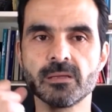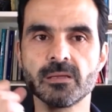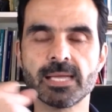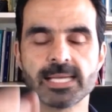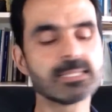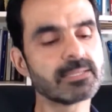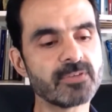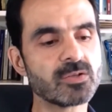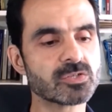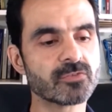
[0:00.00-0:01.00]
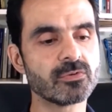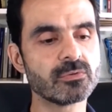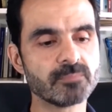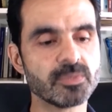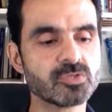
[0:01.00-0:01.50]
Este filósofo,
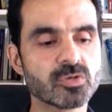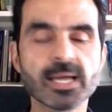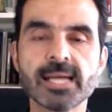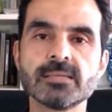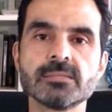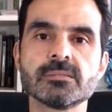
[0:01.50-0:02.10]
Byung-Chul Han,